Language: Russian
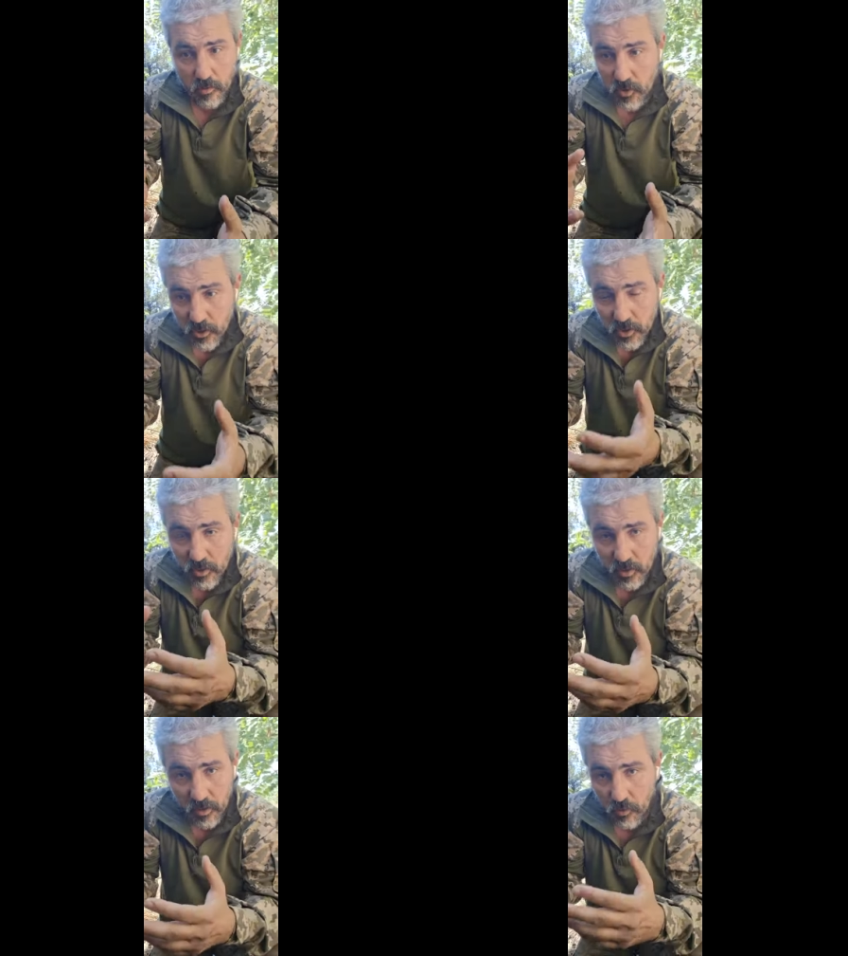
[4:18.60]
Наши
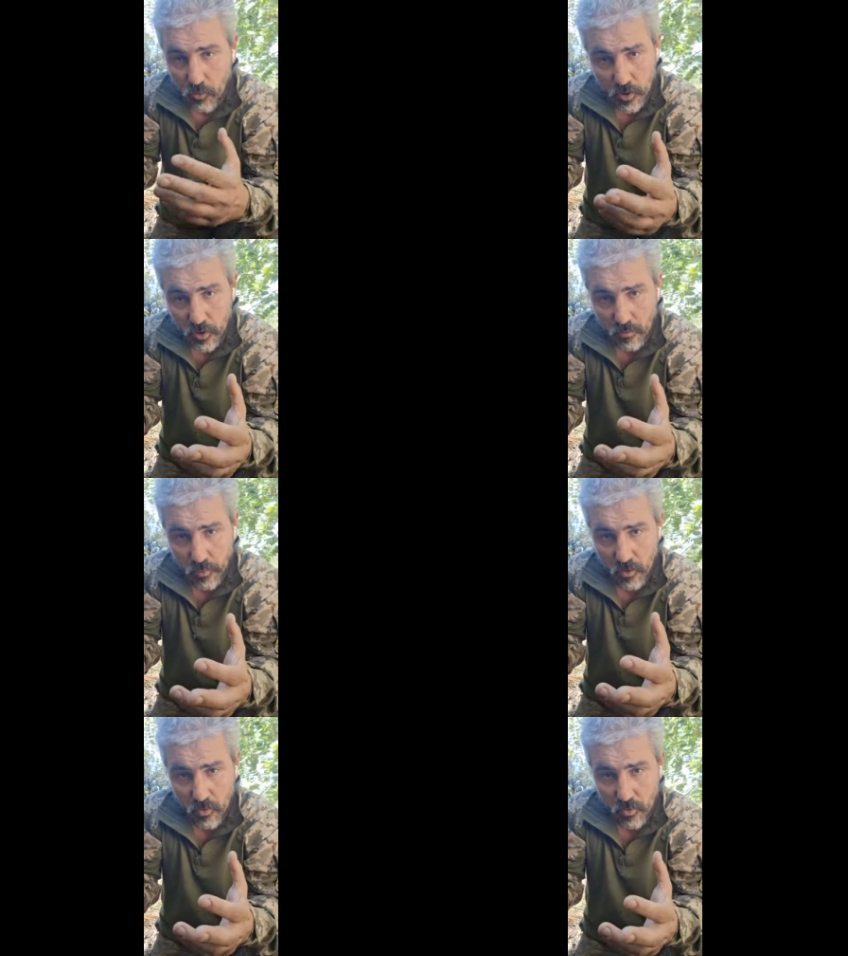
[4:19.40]
языки очень
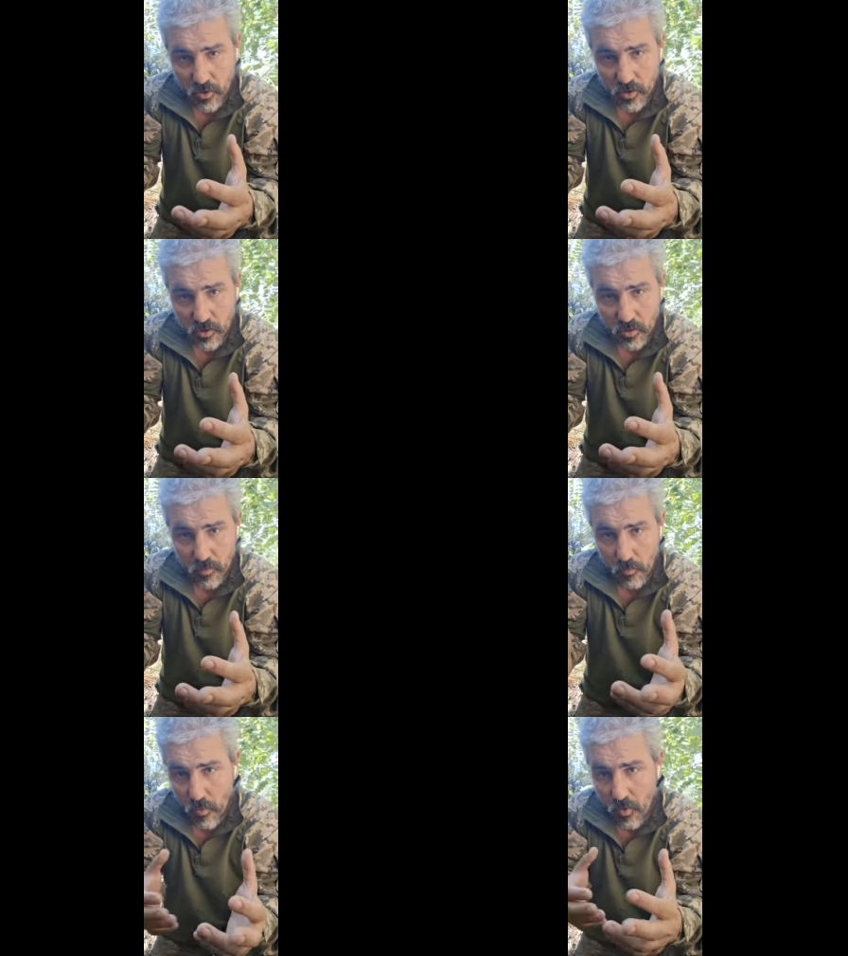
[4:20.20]
похожи.
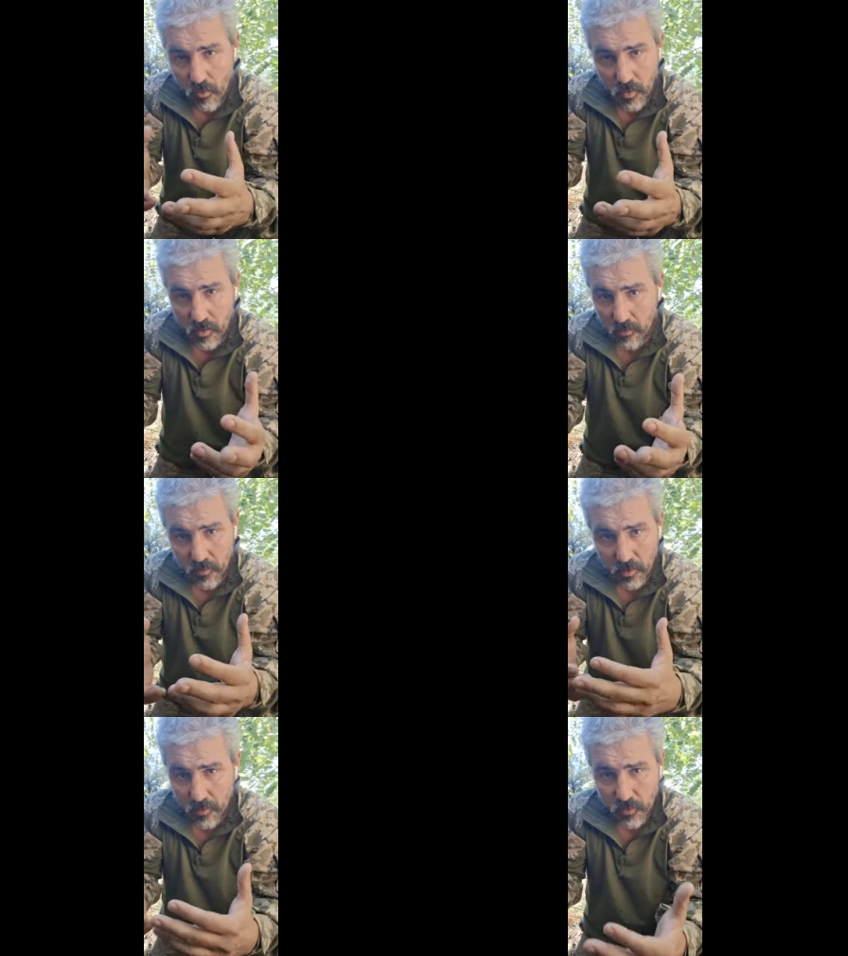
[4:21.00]
Мова там,
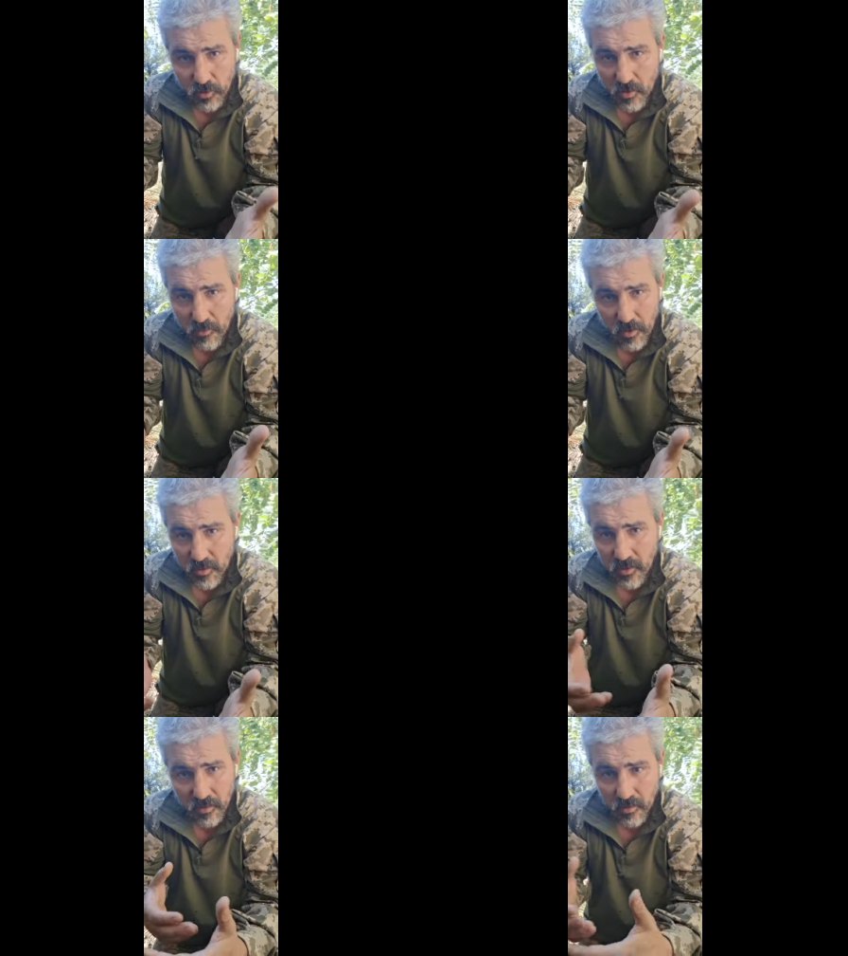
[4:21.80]
ну это все
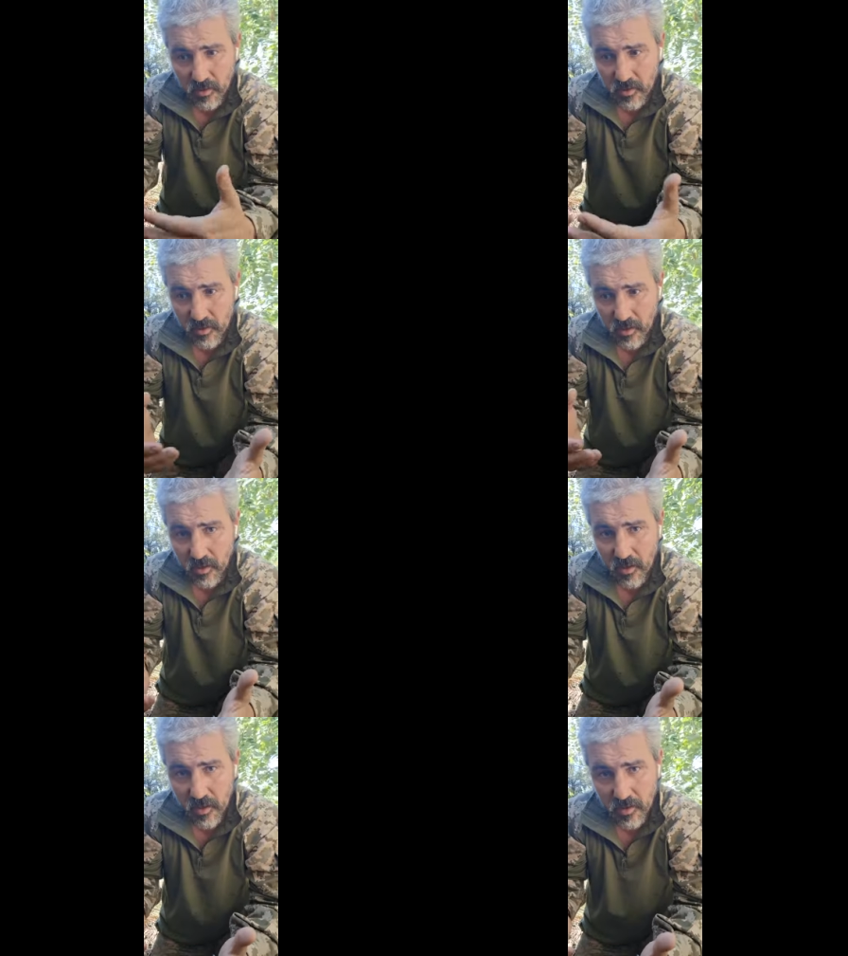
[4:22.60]
славянский, это даже не
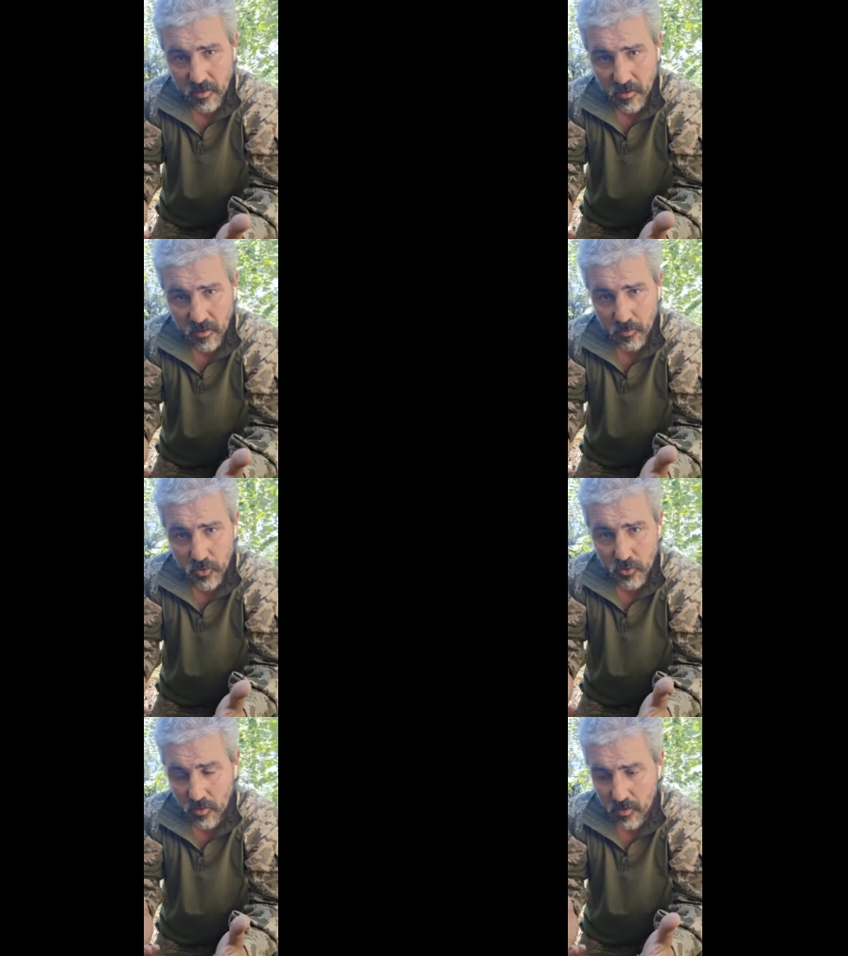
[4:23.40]
такая разница, как
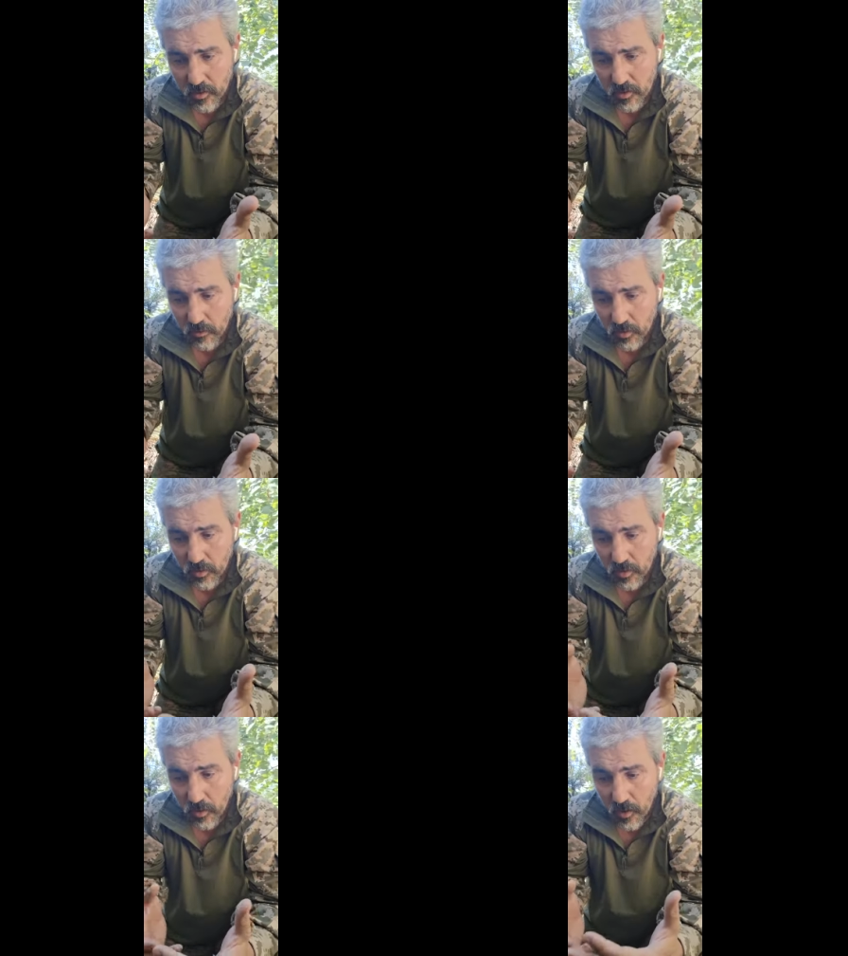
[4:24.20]
между английским и это все.